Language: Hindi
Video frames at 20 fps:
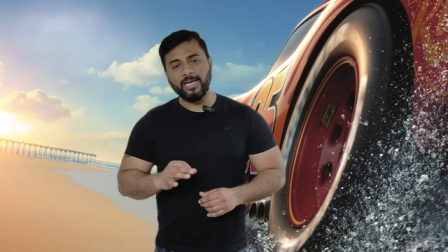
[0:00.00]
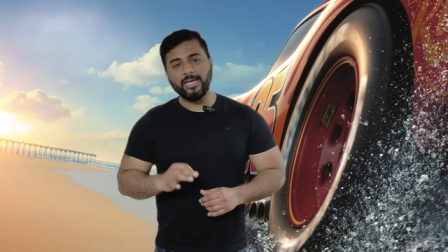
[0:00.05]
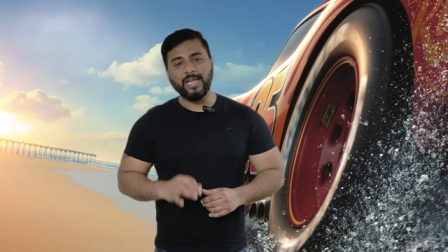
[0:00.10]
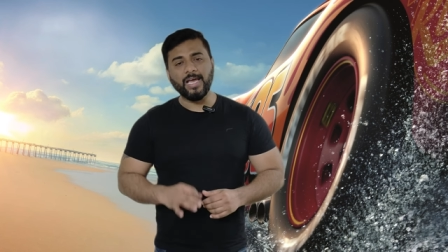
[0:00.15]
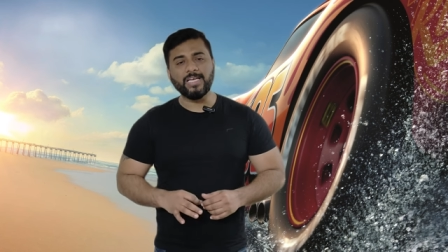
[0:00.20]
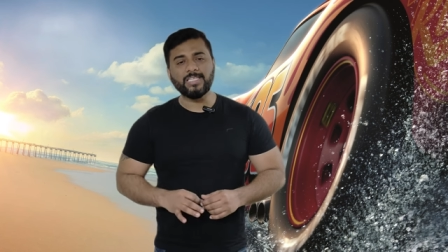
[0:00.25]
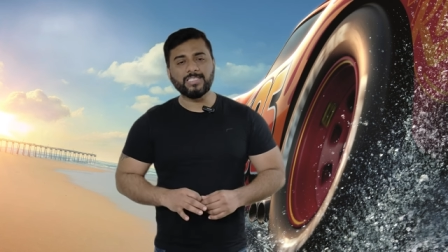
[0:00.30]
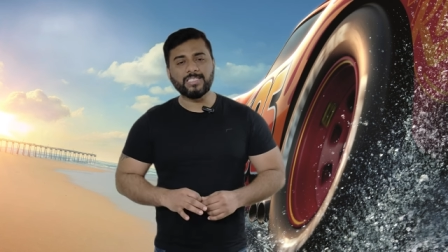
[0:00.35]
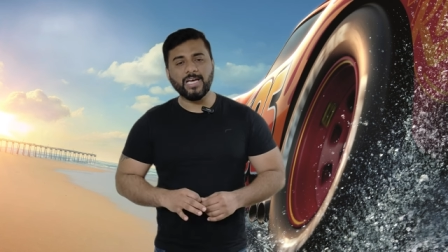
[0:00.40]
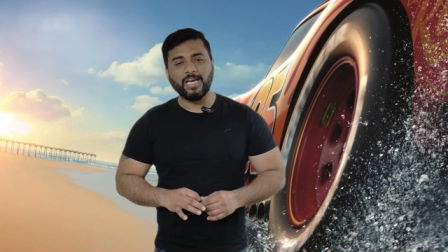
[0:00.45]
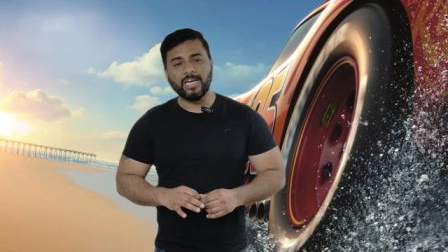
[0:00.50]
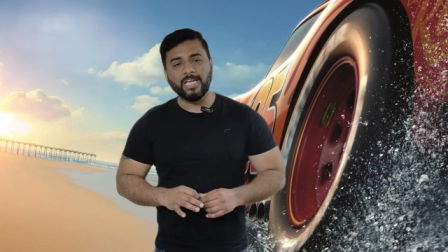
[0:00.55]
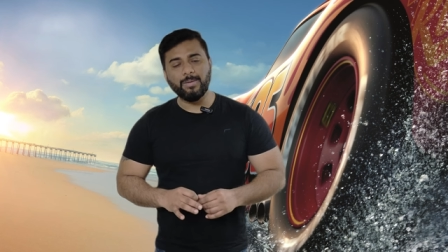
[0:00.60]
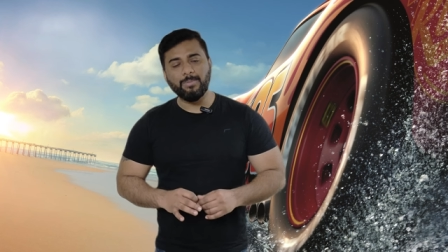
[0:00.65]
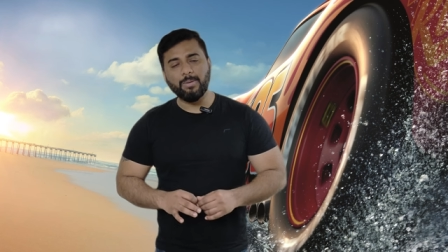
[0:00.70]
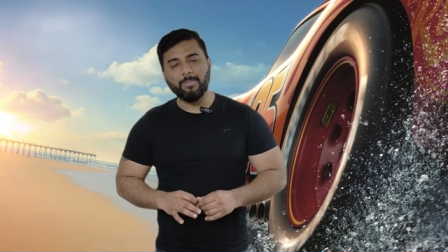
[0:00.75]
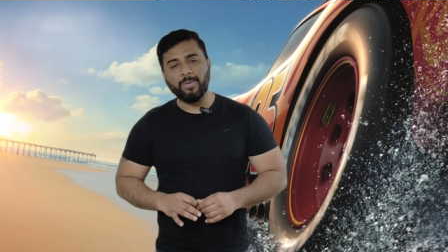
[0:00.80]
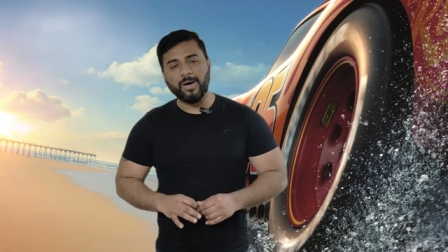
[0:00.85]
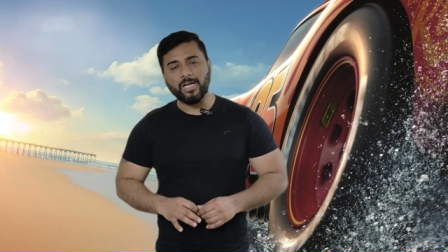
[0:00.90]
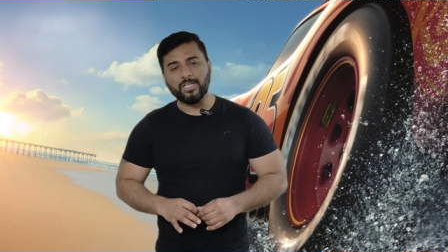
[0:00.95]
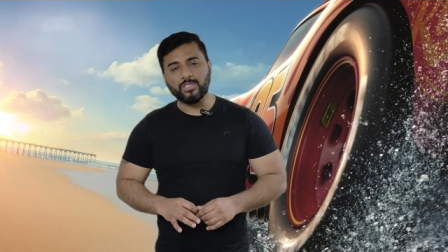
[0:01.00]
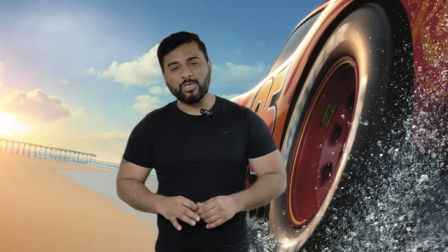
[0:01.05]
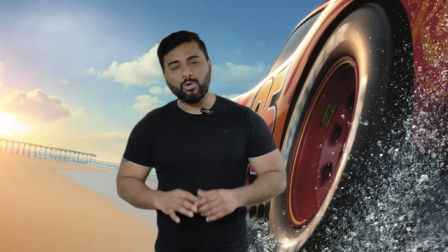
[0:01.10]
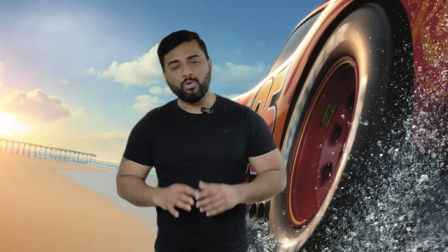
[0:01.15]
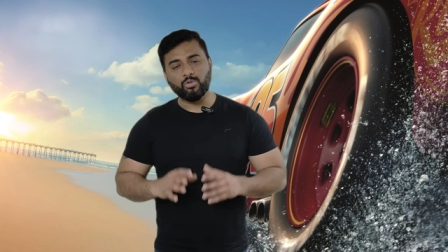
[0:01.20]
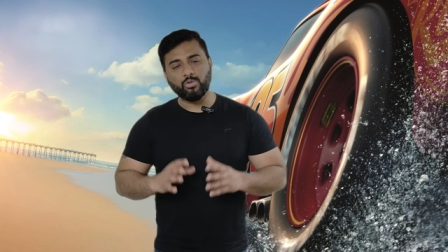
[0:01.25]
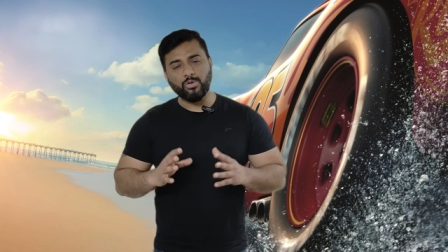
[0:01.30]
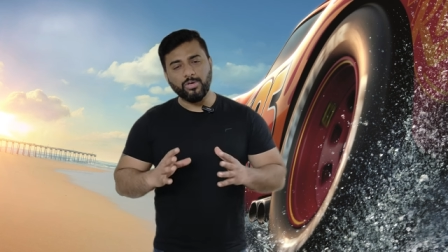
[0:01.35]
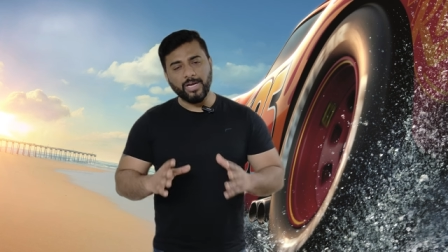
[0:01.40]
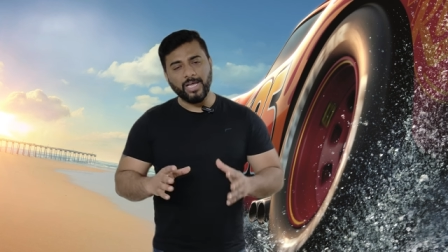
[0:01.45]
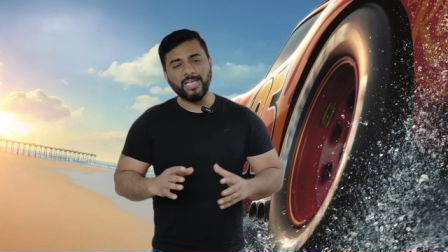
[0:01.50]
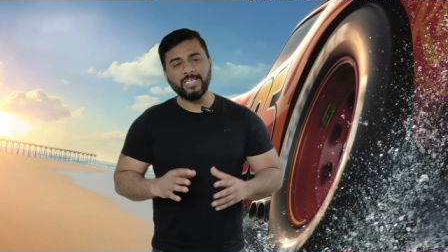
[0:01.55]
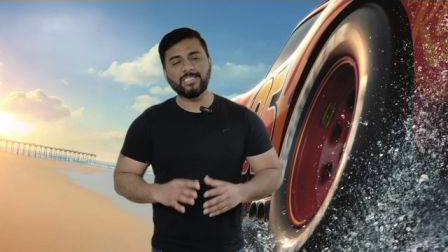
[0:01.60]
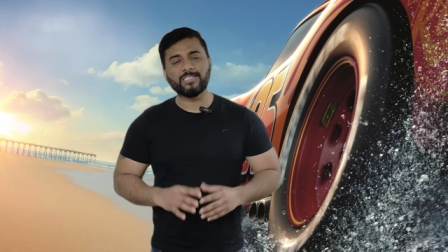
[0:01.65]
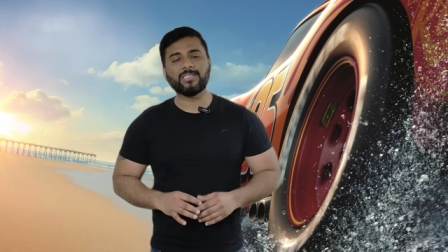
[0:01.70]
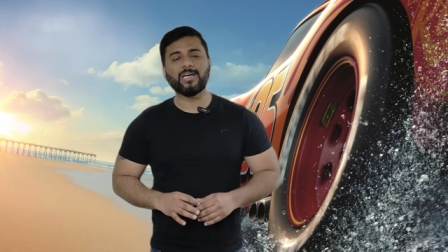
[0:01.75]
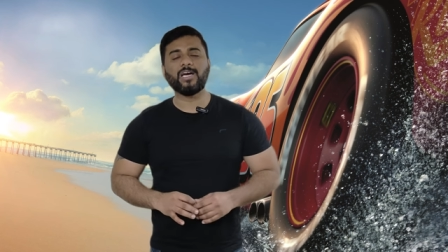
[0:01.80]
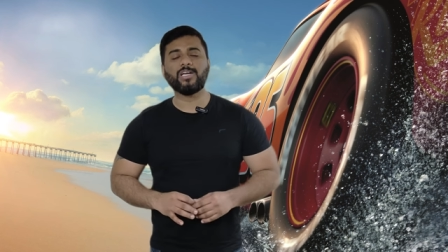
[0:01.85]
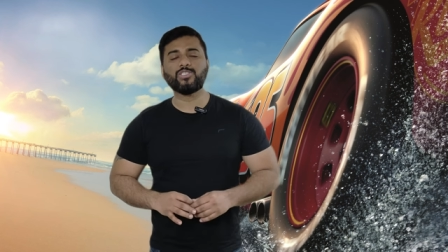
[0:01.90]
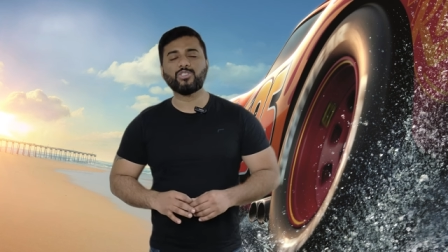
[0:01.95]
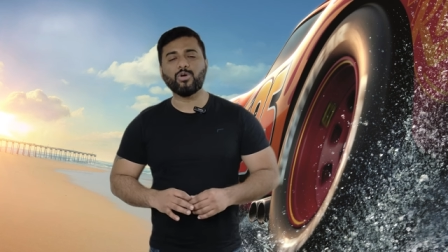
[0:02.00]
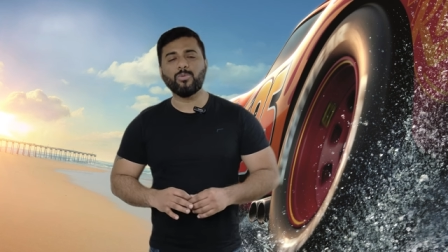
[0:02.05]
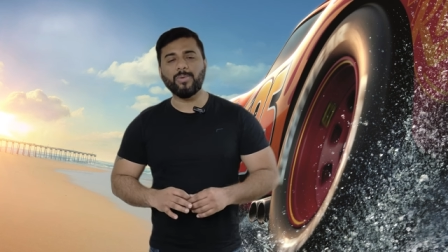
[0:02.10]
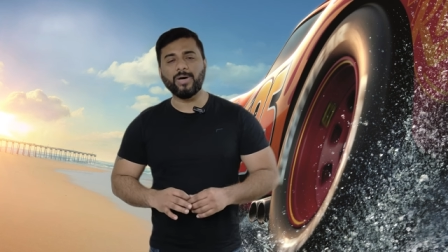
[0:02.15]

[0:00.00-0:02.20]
अगर नेक्स्ट कार की मैं बात करूँ तो नेक्स्ट कार